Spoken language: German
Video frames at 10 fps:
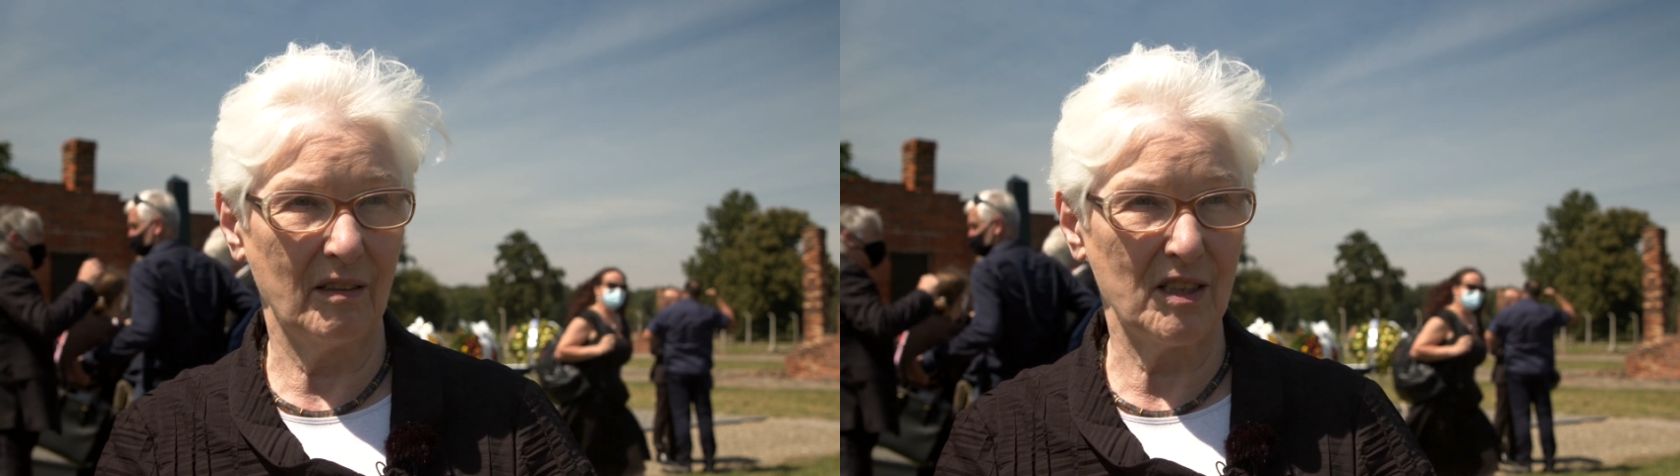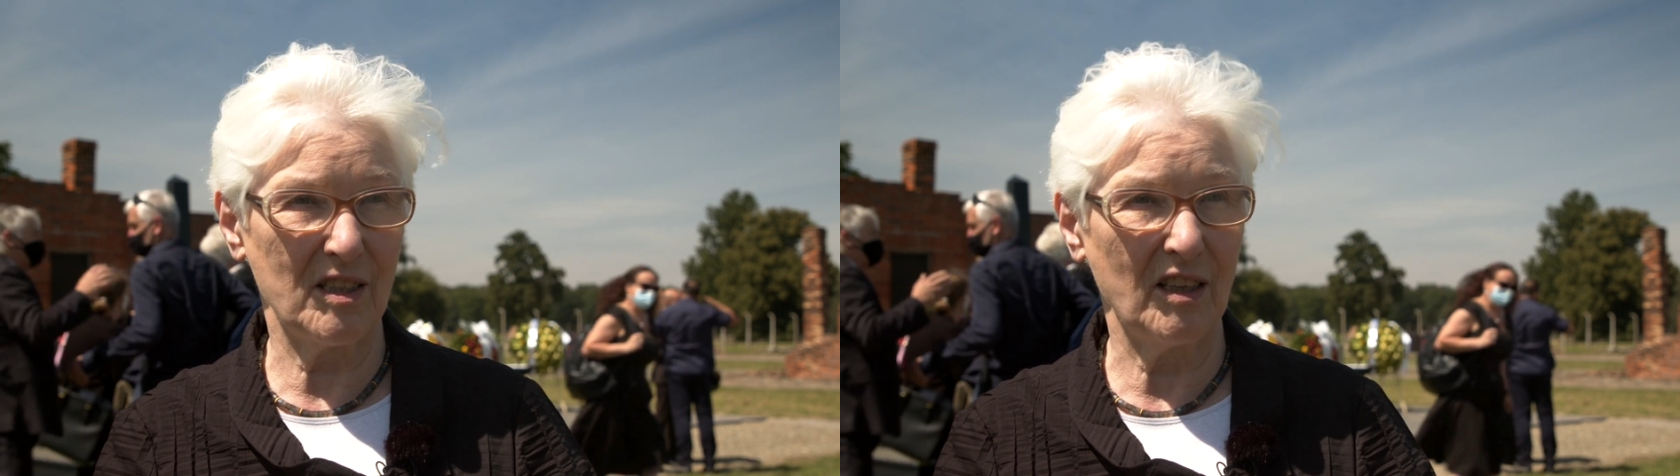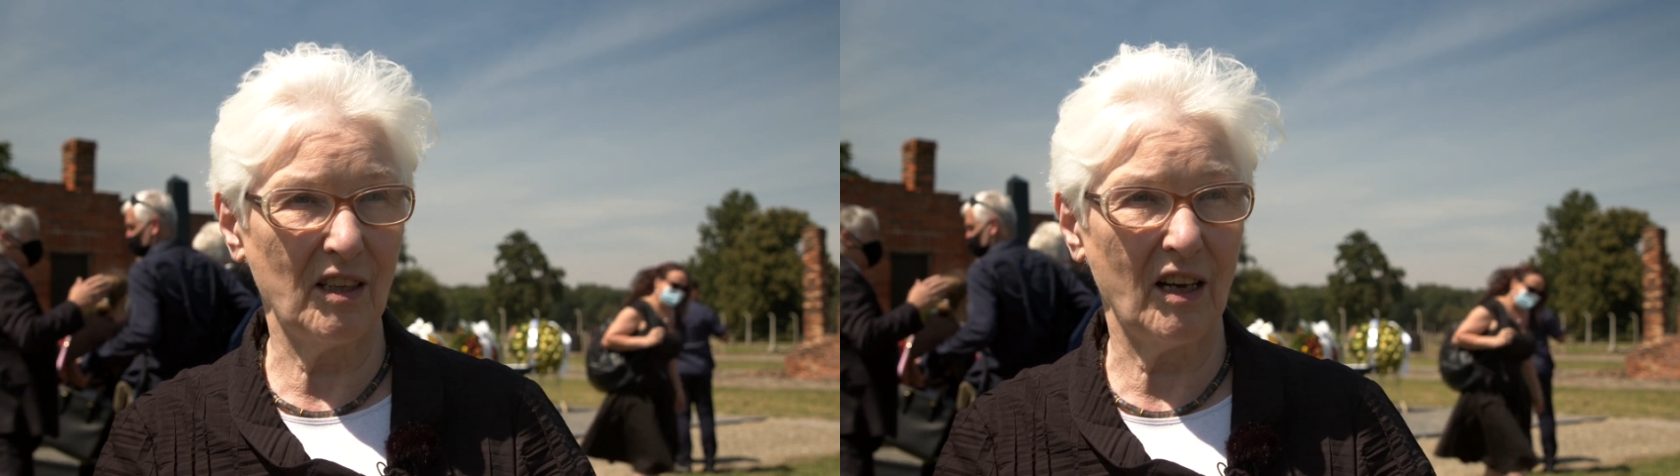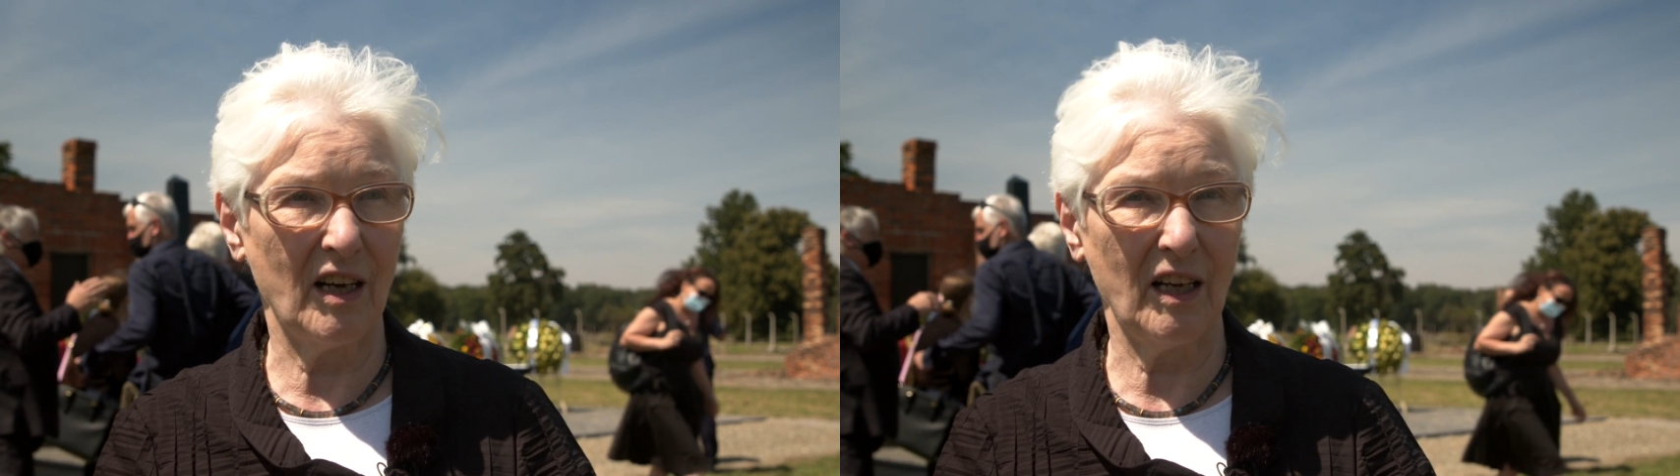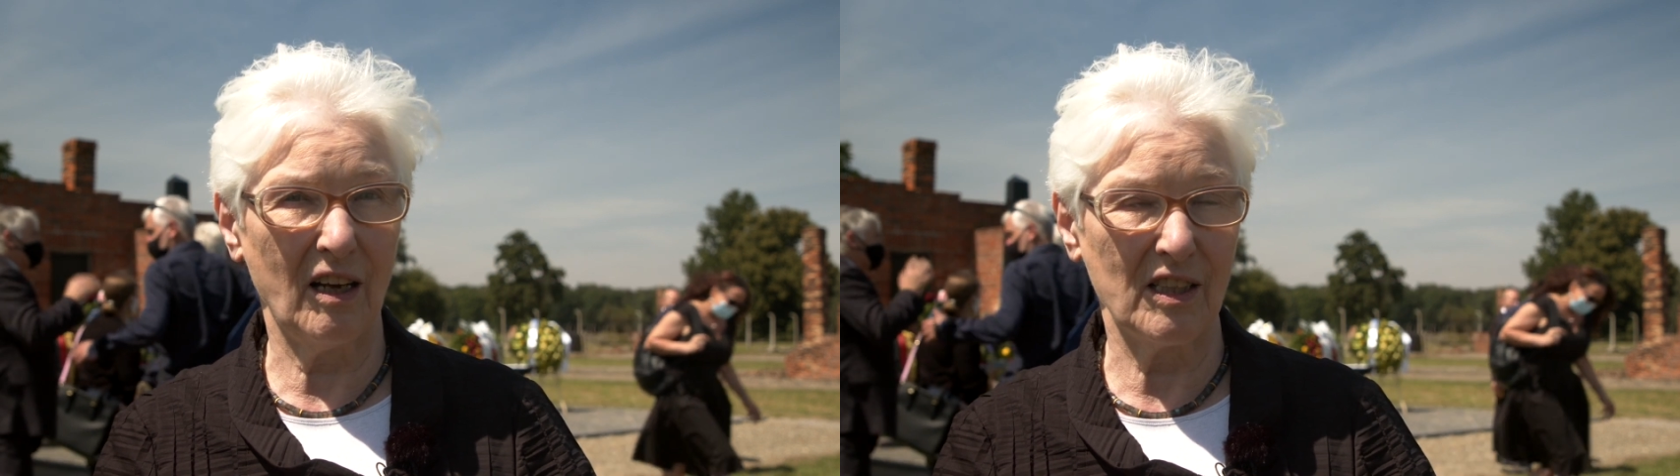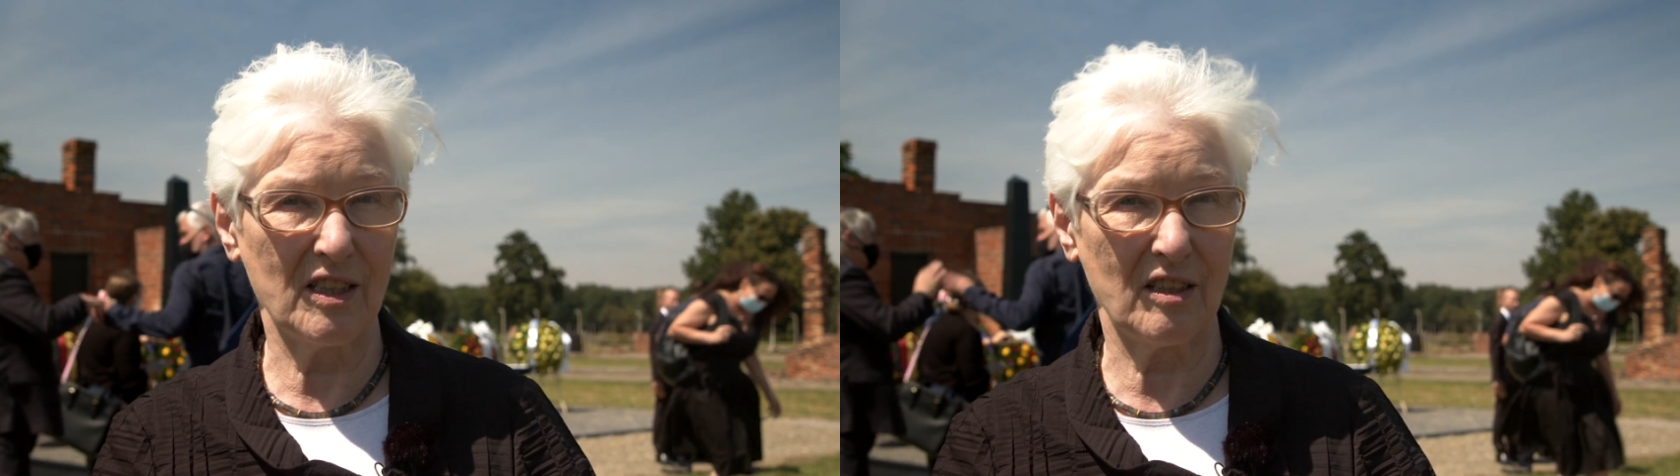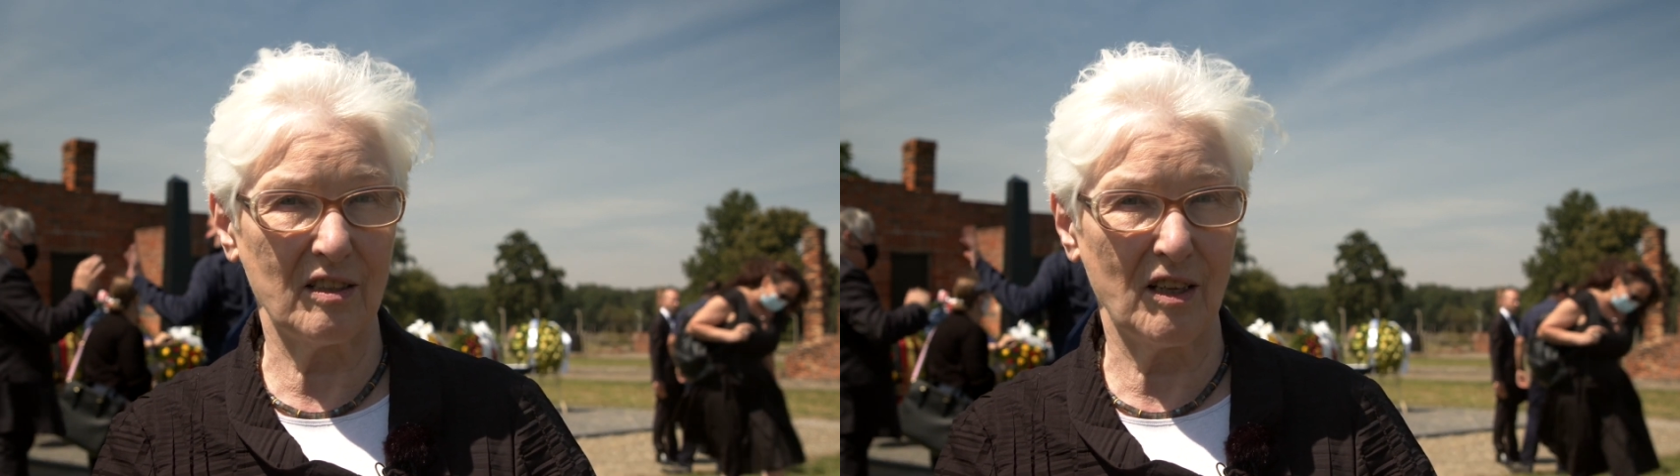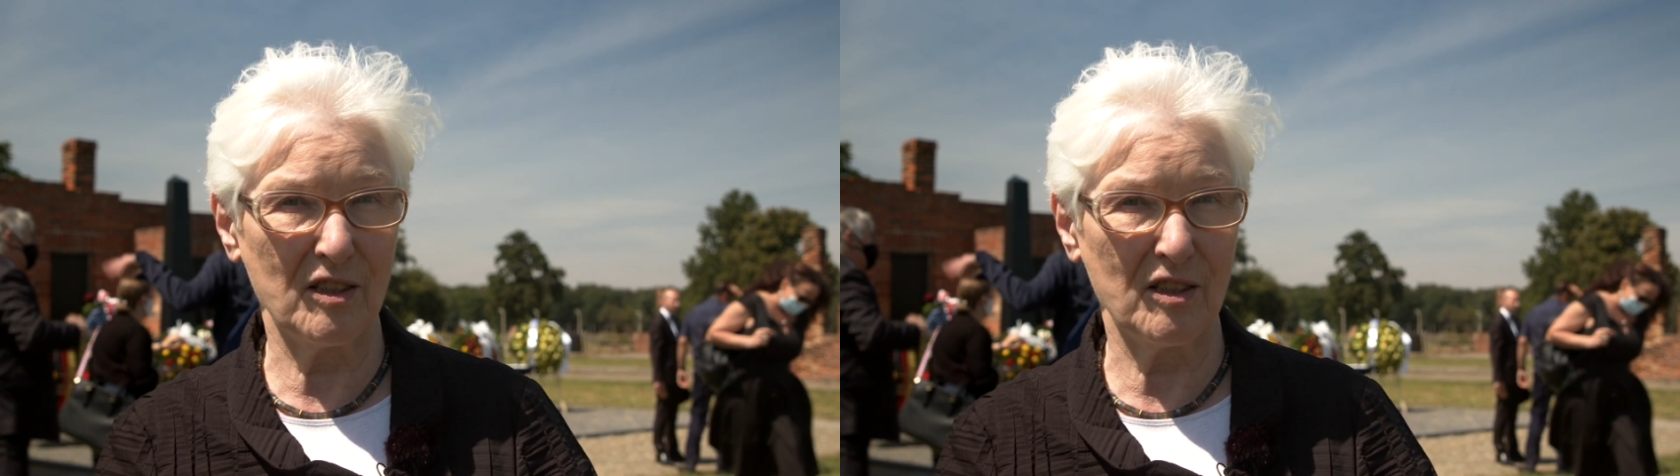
des Zentralrats